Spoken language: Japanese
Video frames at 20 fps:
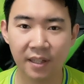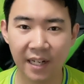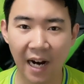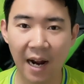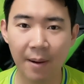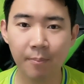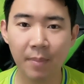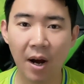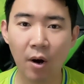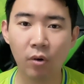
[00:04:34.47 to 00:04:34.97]

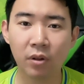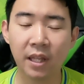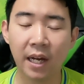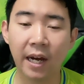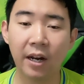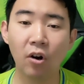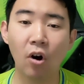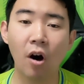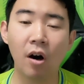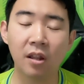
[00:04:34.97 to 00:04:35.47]
ガンバ大
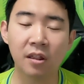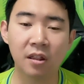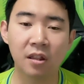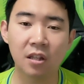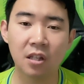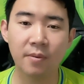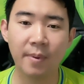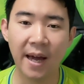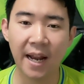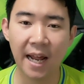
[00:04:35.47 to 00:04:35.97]
阪の素
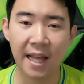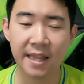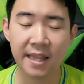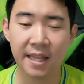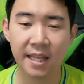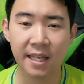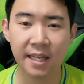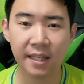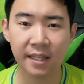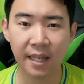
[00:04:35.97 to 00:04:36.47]
晴ら
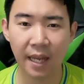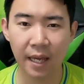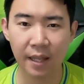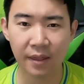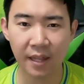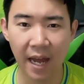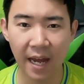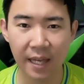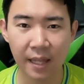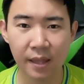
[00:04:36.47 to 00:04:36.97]
しい
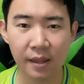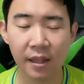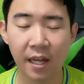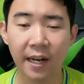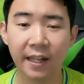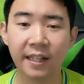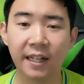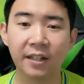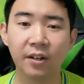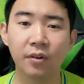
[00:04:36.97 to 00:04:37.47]
デザインさ
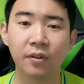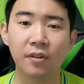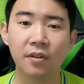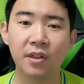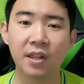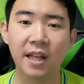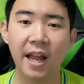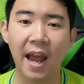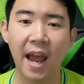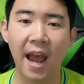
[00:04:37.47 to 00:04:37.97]
れた崩
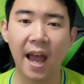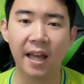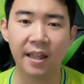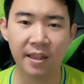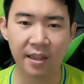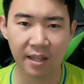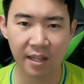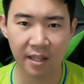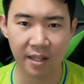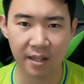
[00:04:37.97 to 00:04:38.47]
しで
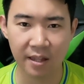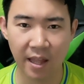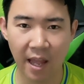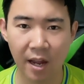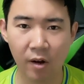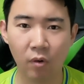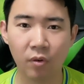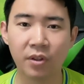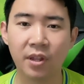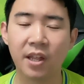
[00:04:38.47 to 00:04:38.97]
失
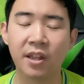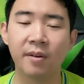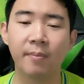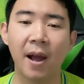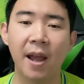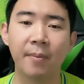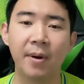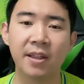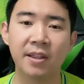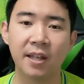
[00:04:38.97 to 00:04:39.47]
点をしてし
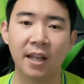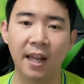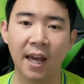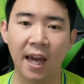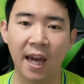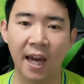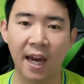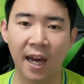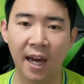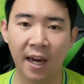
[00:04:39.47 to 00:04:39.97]
まいました
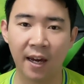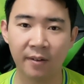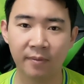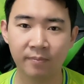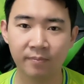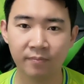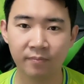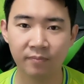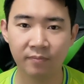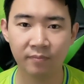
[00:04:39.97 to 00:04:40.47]
ね。
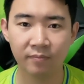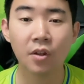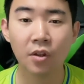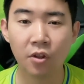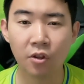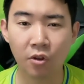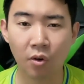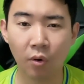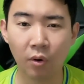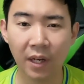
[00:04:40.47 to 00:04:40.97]

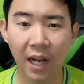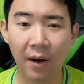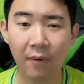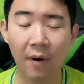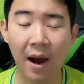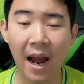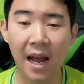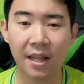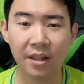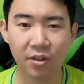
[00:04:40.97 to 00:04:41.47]
湘南
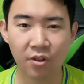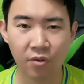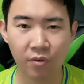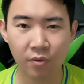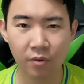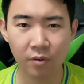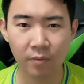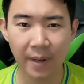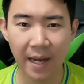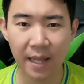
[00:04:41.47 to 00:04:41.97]
は
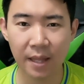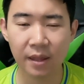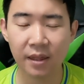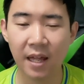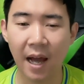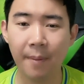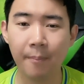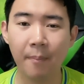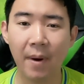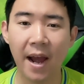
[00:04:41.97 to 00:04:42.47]
中盤
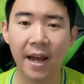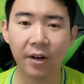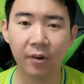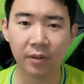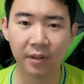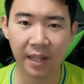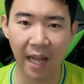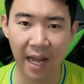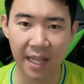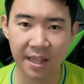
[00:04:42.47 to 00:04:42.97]
3枚
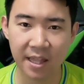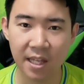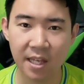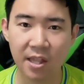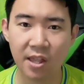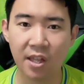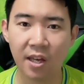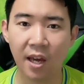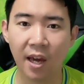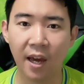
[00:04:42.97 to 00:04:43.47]
の
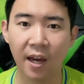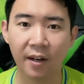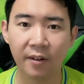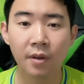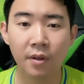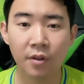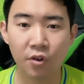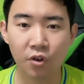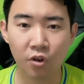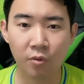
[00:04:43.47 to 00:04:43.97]
立ち位置、
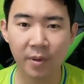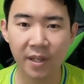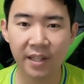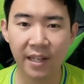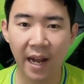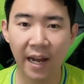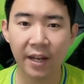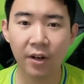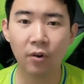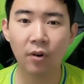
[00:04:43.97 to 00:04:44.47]
守備
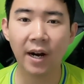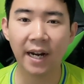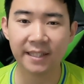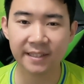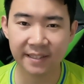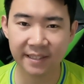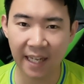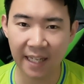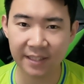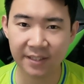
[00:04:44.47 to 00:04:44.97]
対応が
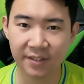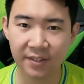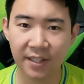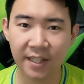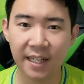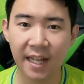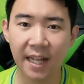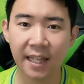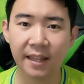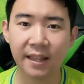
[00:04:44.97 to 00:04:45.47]
雑
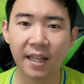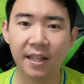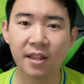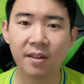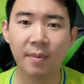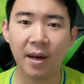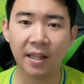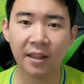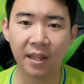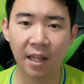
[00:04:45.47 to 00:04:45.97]
になって
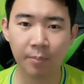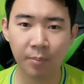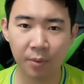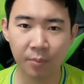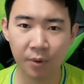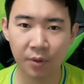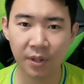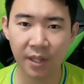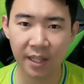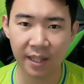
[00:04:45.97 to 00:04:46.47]
しまった部
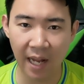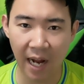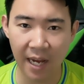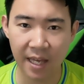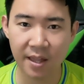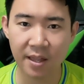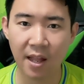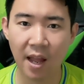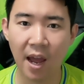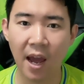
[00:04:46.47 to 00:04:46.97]
分に
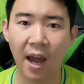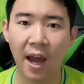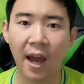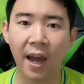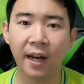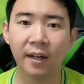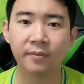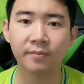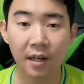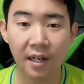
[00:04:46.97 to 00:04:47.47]
対して、
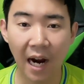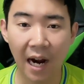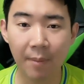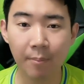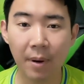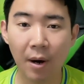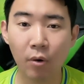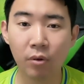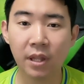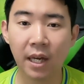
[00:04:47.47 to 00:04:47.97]

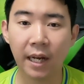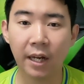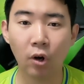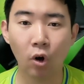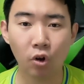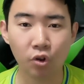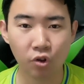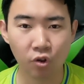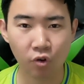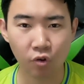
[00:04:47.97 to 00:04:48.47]
ガンバ大阪
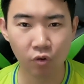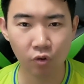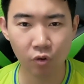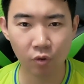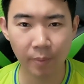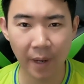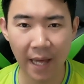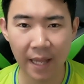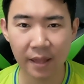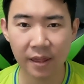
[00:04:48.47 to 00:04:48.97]
の中
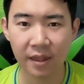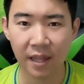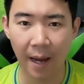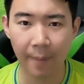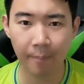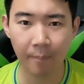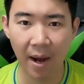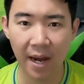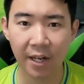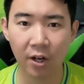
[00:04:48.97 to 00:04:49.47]
盤3
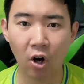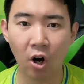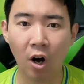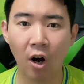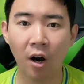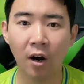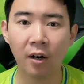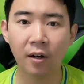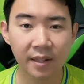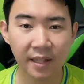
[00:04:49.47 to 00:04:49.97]
枚
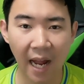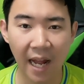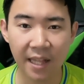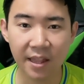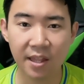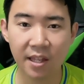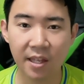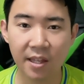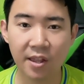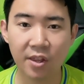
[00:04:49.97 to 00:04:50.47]
の
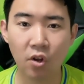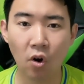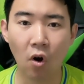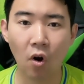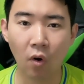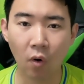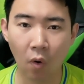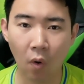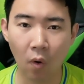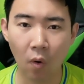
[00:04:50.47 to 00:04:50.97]
立ち位置
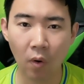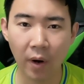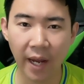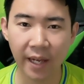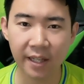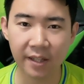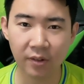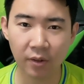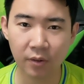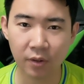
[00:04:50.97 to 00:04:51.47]
と攻
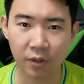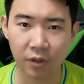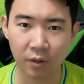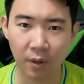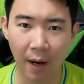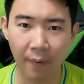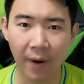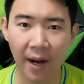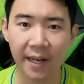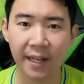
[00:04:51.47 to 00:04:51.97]
撃の加
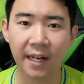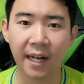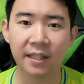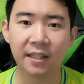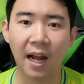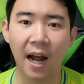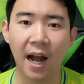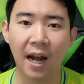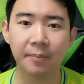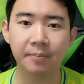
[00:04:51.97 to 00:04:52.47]
わり
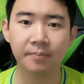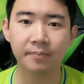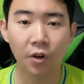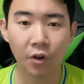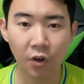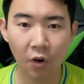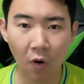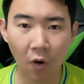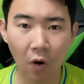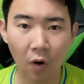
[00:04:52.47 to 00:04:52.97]
方、
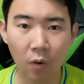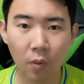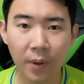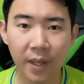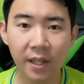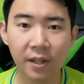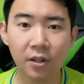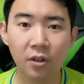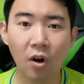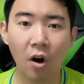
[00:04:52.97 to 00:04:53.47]
両
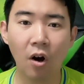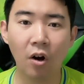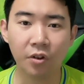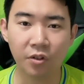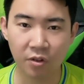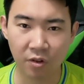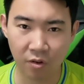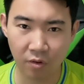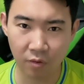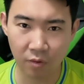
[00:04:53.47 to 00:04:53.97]
ウイングの
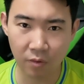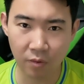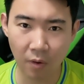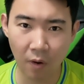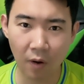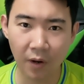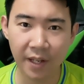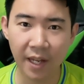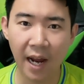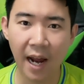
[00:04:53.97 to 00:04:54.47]
中
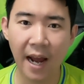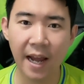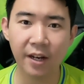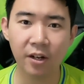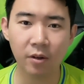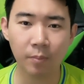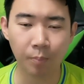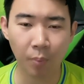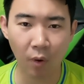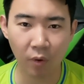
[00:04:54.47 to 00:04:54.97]
央に入
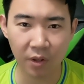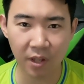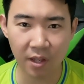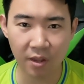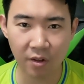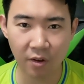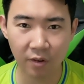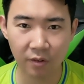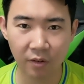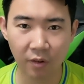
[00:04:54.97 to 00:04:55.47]
る
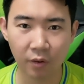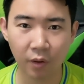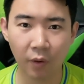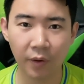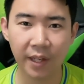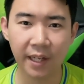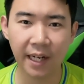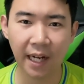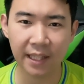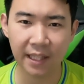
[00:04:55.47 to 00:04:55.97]
ポジションの
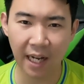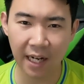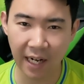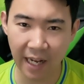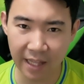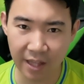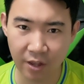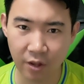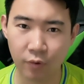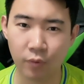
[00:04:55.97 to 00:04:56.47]
取り方
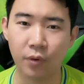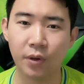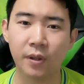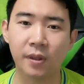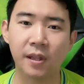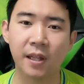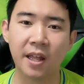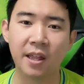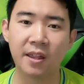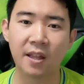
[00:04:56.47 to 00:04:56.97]
が秀
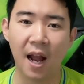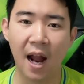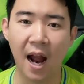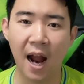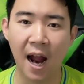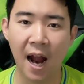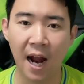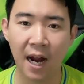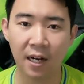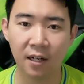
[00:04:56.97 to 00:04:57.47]
逸でし
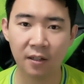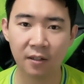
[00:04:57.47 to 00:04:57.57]
た。